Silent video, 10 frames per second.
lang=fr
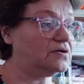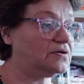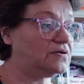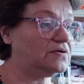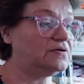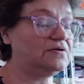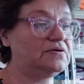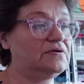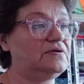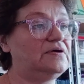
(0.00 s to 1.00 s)

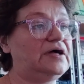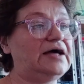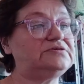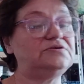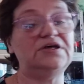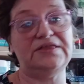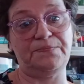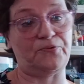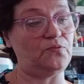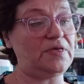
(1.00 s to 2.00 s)
euh, atelier
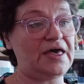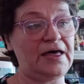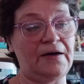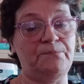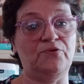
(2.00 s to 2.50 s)
des premières